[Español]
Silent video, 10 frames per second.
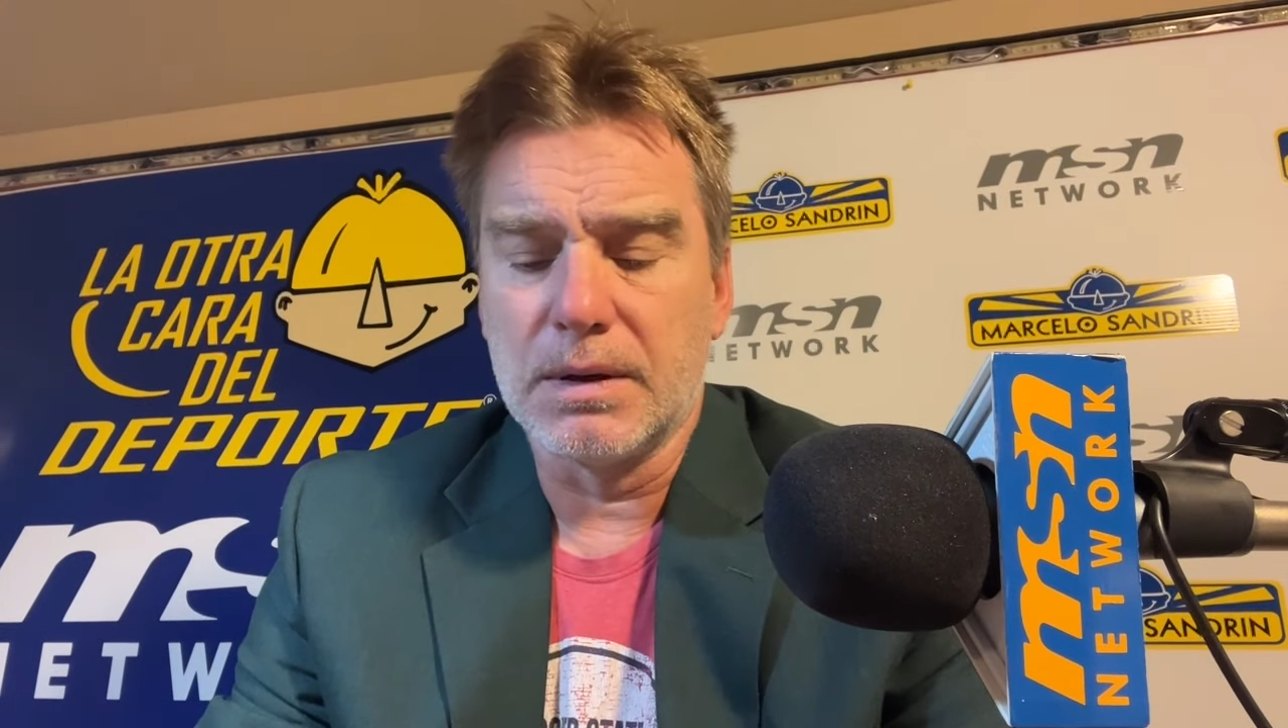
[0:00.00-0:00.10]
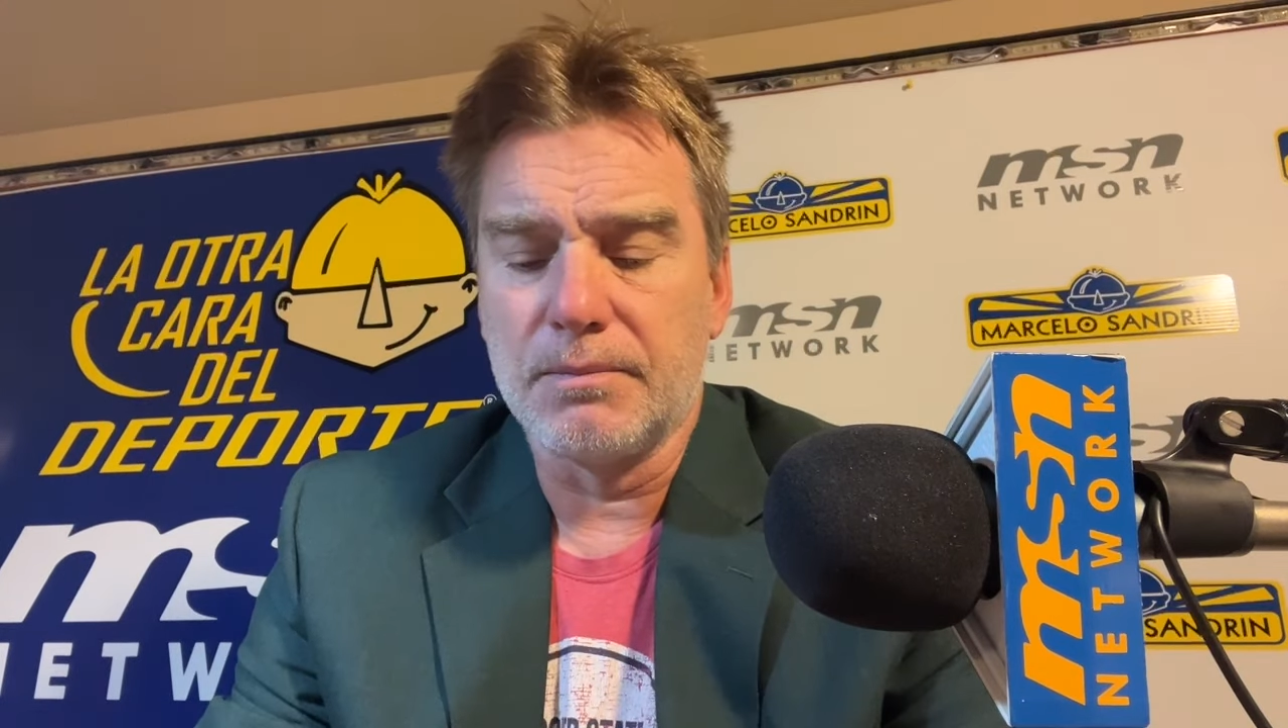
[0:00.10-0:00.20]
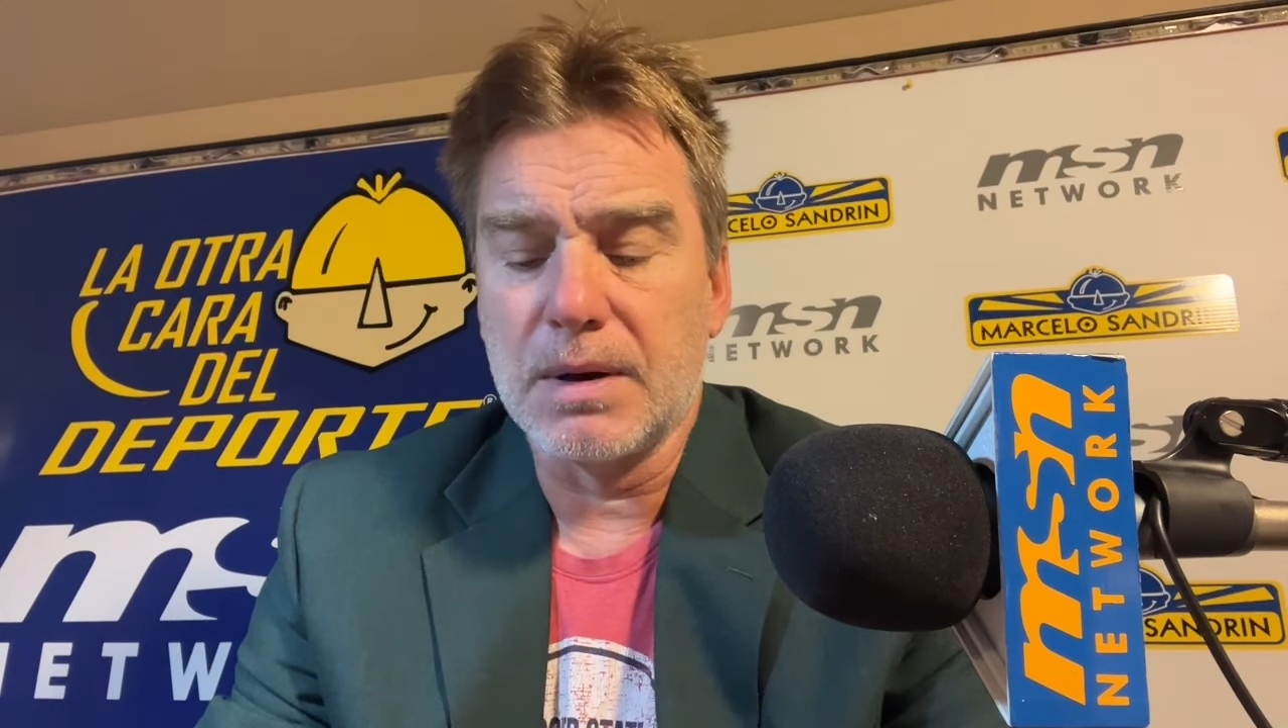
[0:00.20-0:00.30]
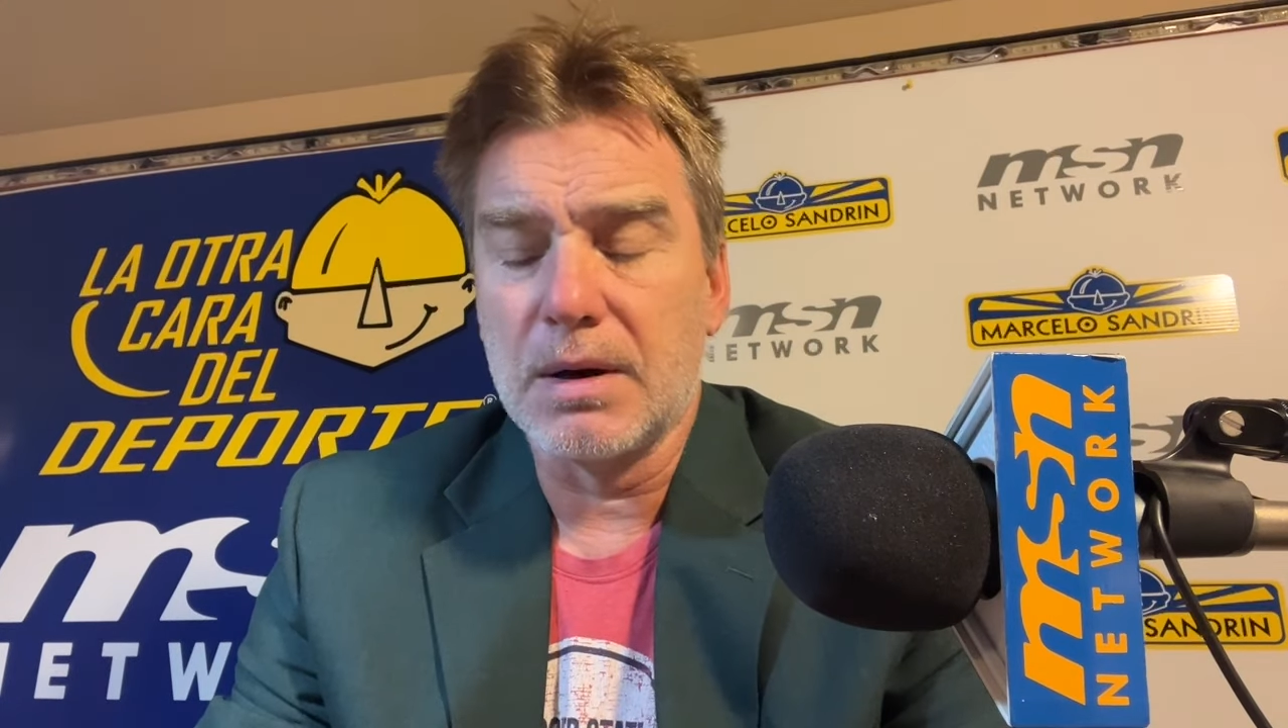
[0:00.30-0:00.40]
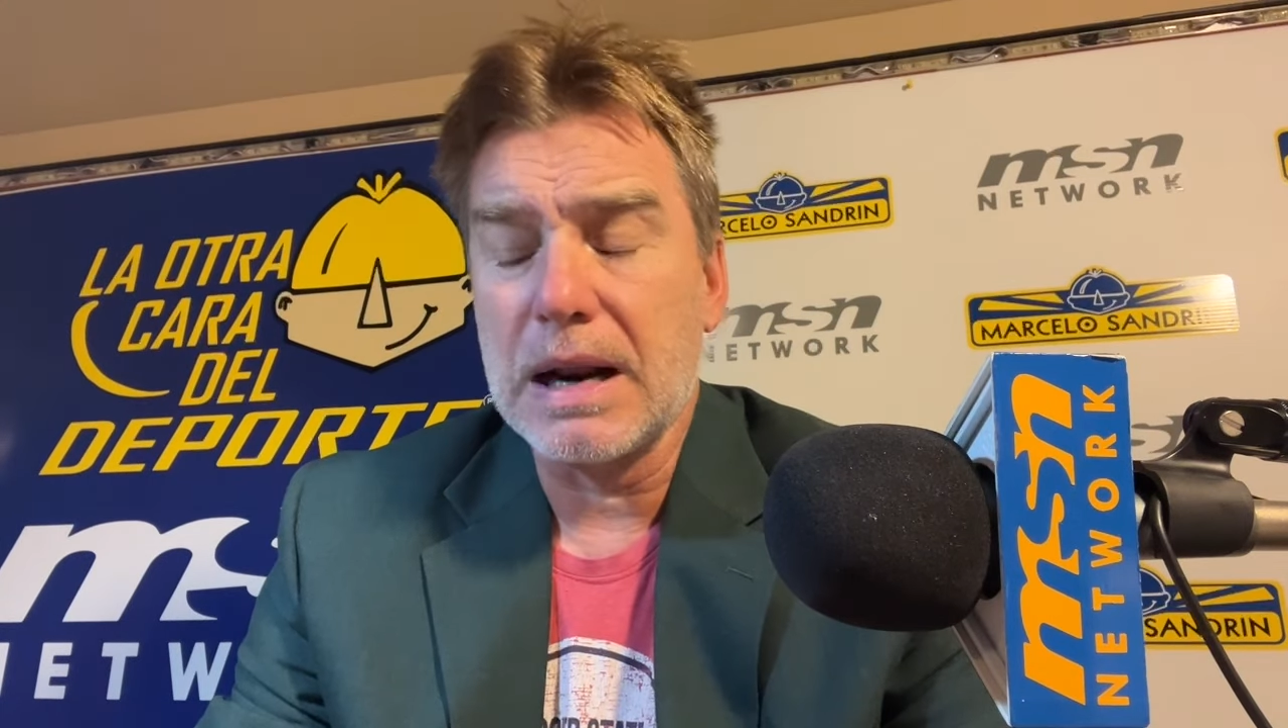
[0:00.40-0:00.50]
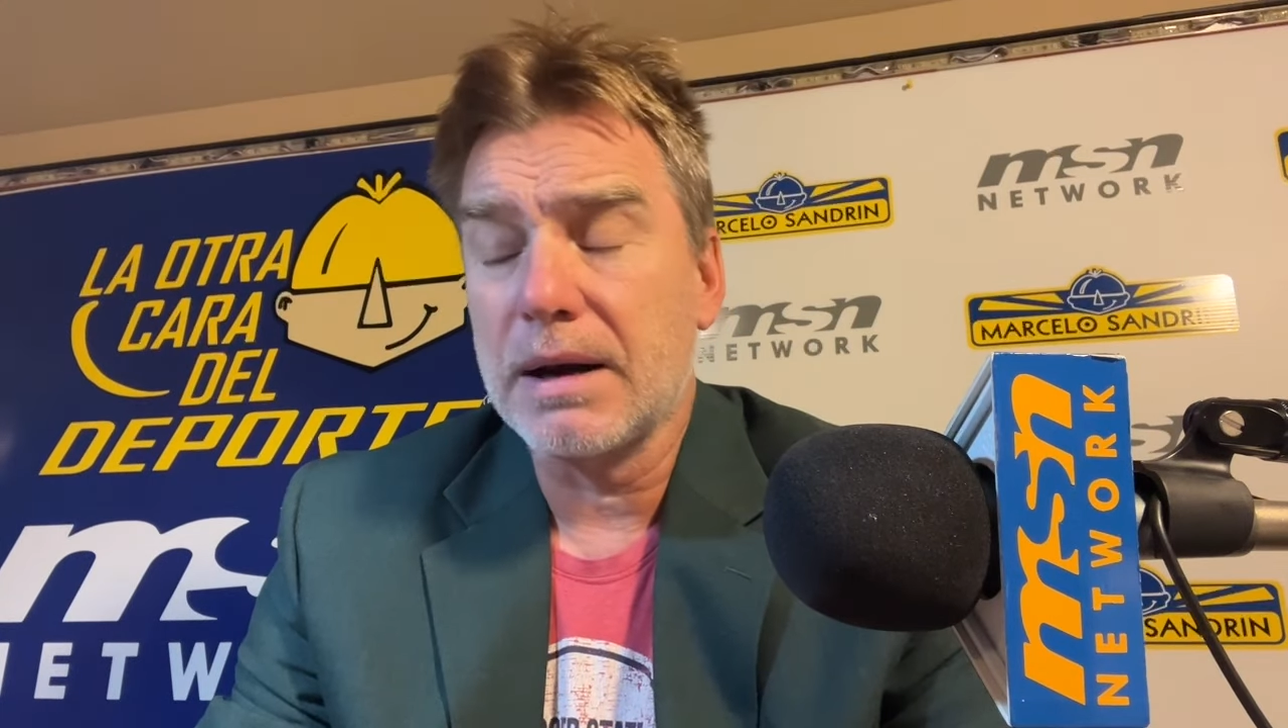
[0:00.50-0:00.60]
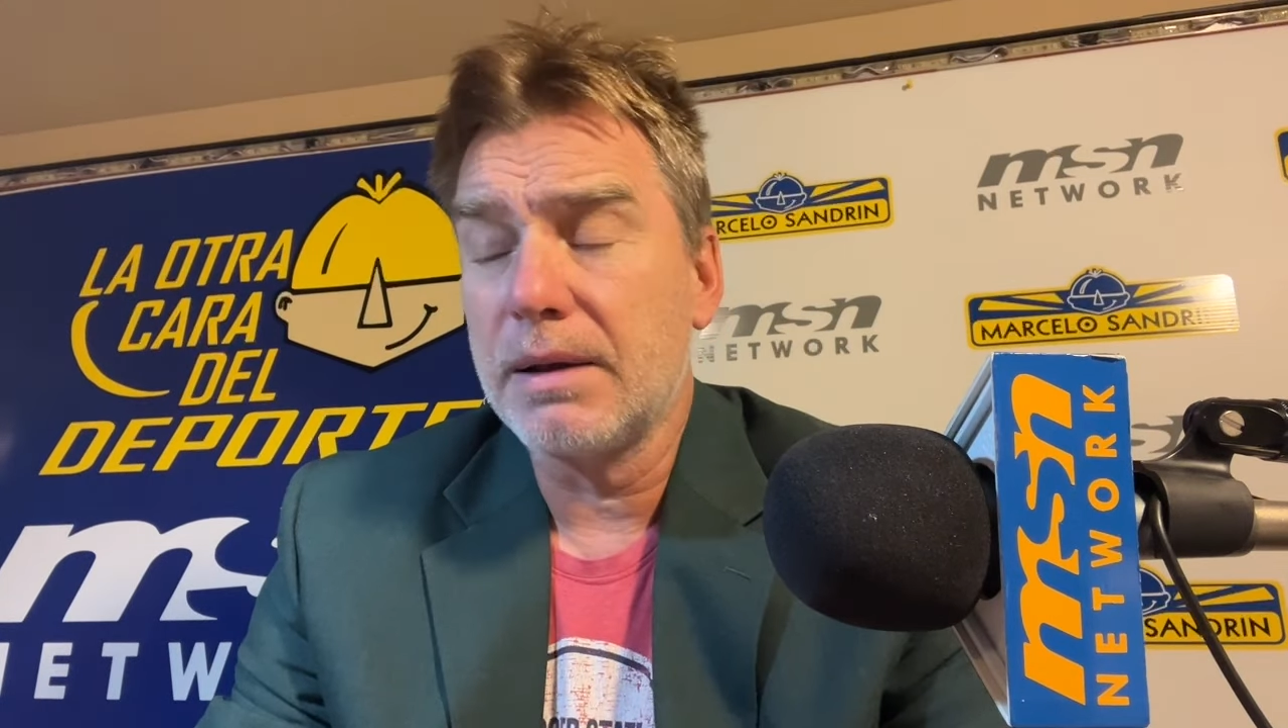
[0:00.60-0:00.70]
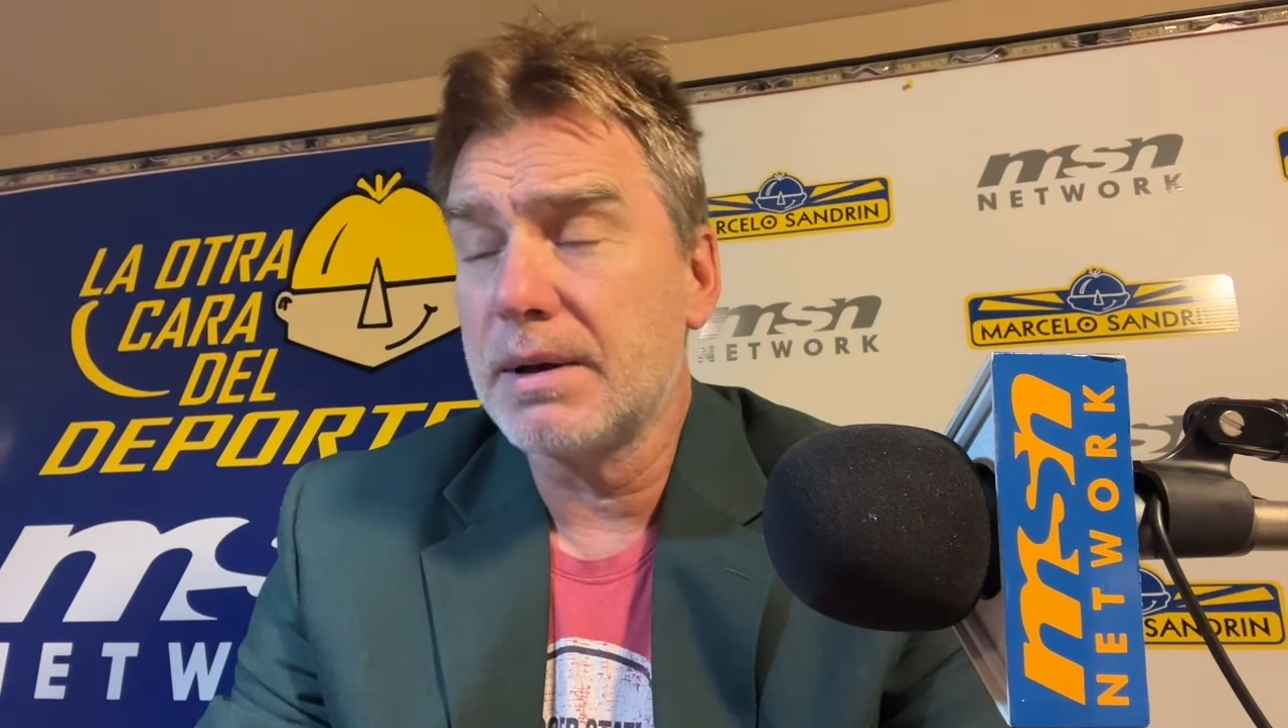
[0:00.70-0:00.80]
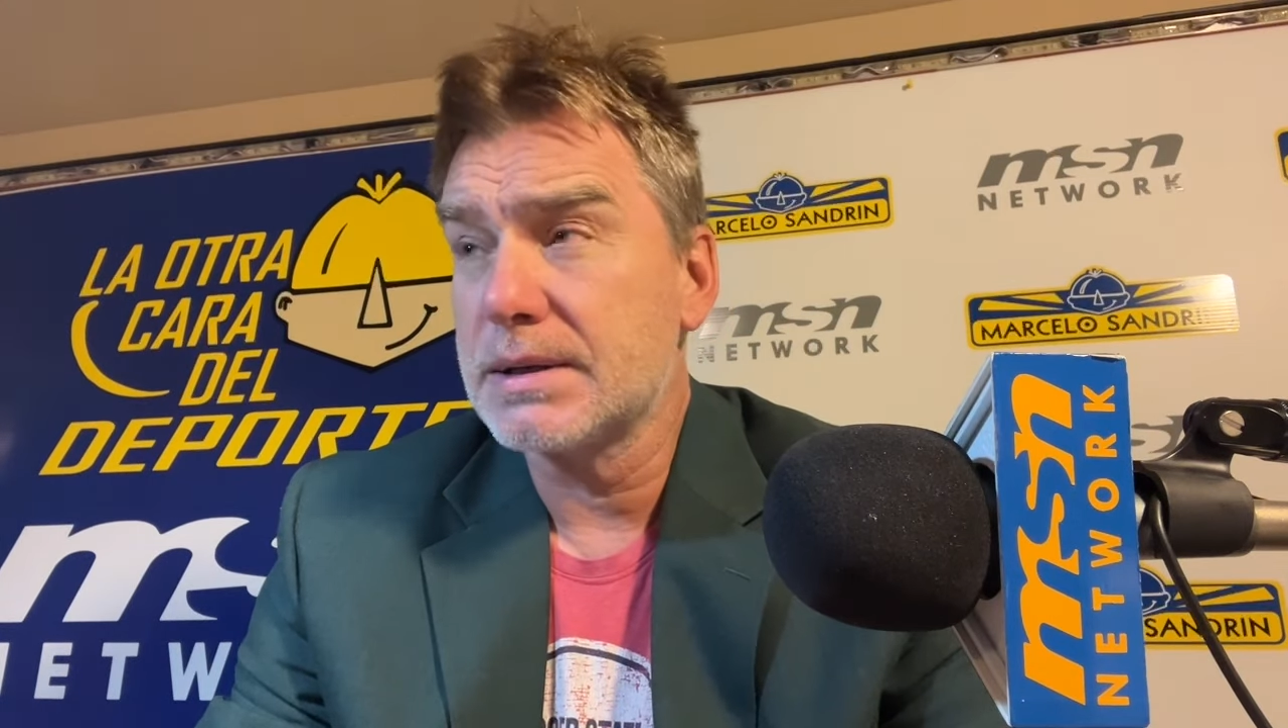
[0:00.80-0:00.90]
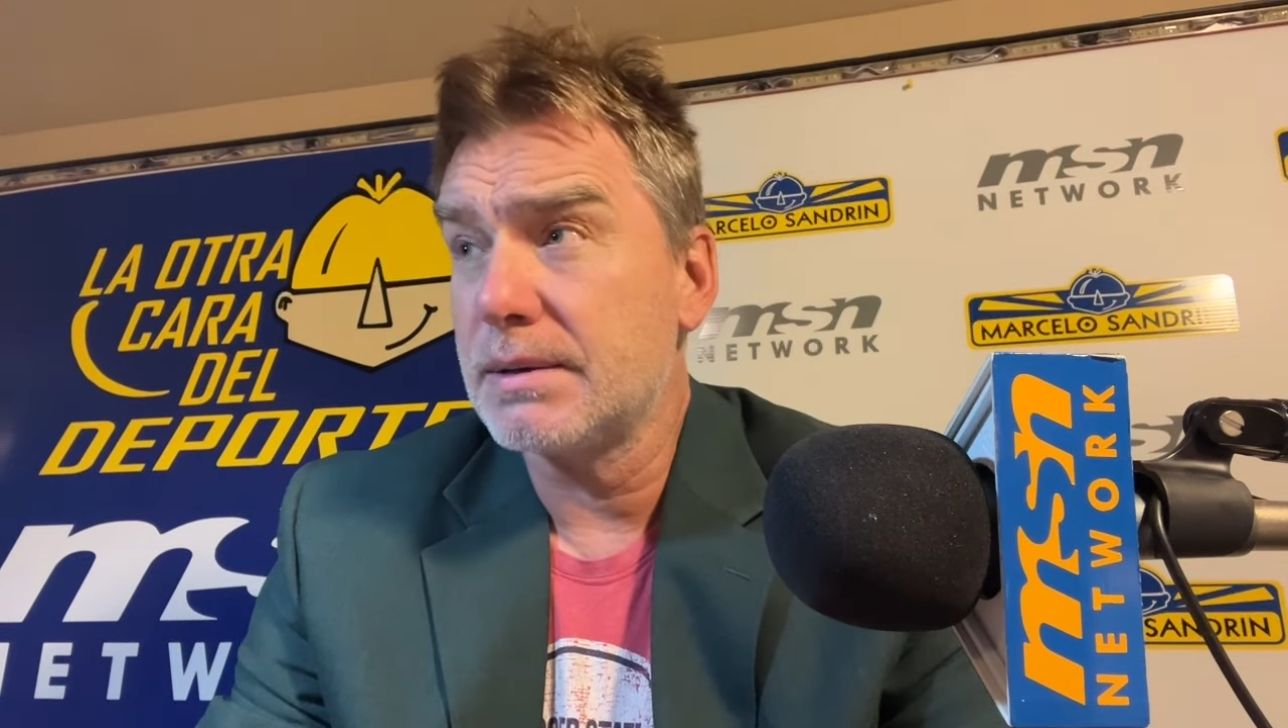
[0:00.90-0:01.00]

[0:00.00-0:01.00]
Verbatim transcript: em, ahora River